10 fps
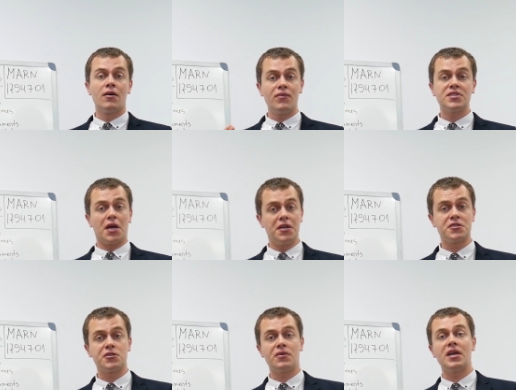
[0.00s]
Visa
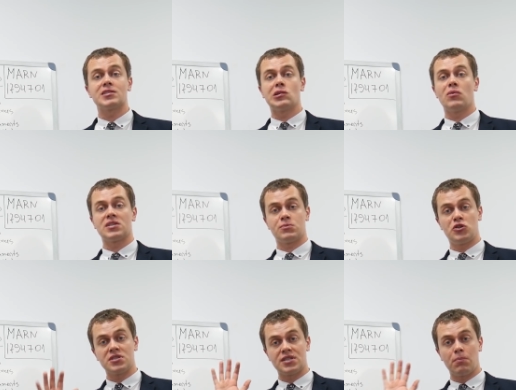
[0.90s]
History, если у вас
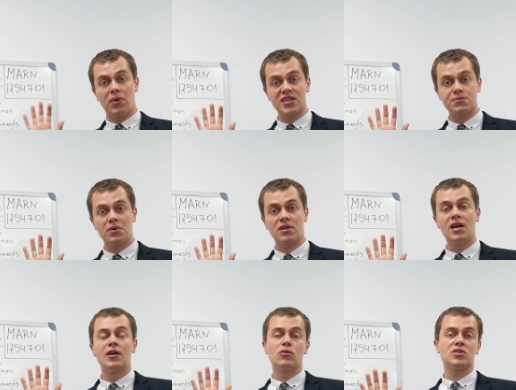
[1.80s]
чистый паспорт,
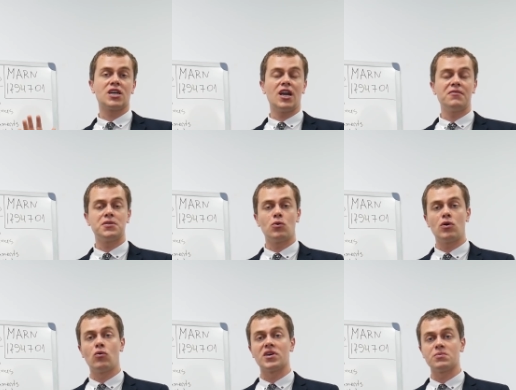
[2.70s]
то, скорее
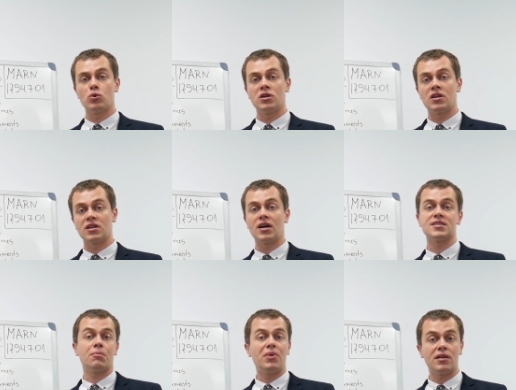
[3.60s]
всего, у вас будет
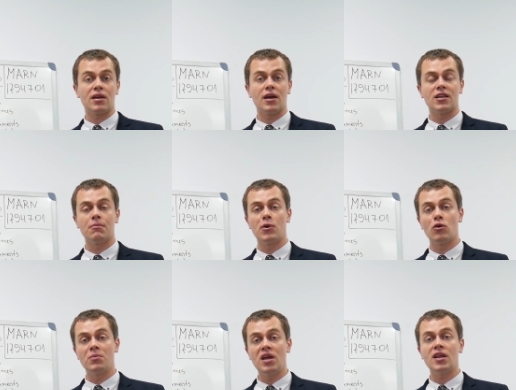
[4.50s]
отказ. Опять-таки, это
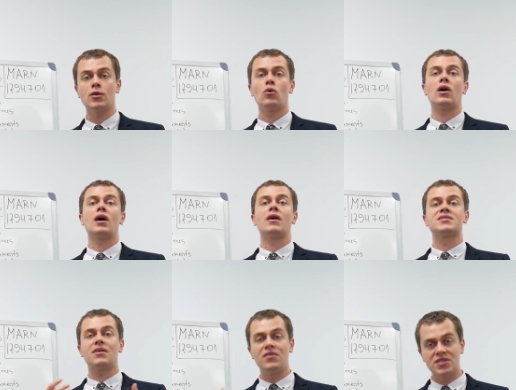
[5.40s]
мое мнение. Ну,
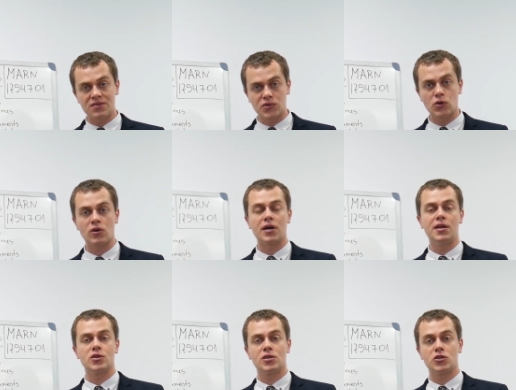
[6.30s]
зависит все,
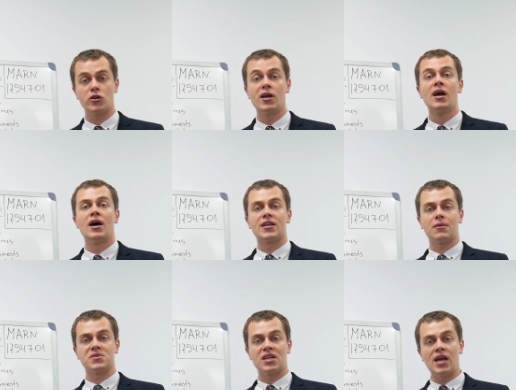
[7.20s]
конечно же, от
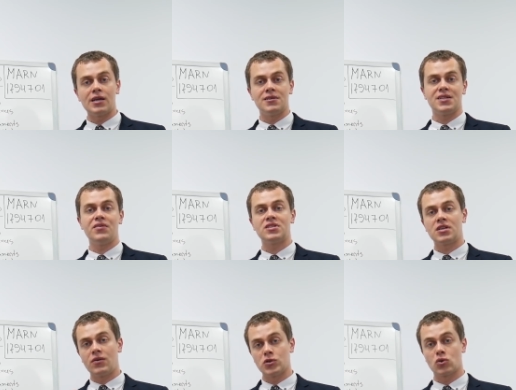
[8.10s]
обстоятельств. Зависит
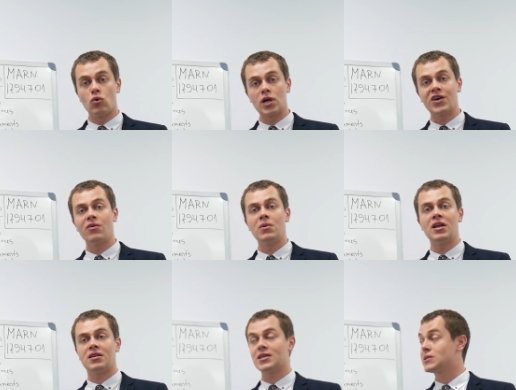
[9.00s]
от того, сколько вам
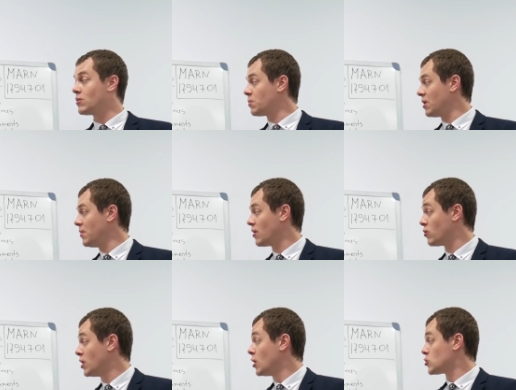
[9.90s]
лет. Если, вы, к
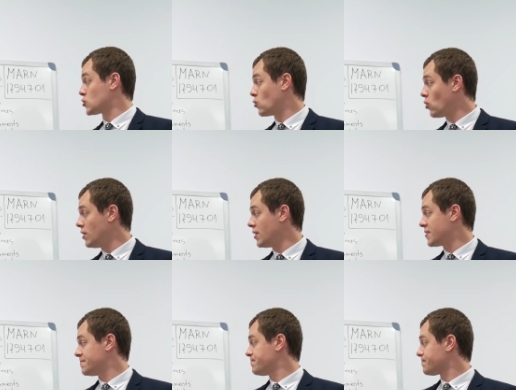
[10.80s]
примеру, школьник,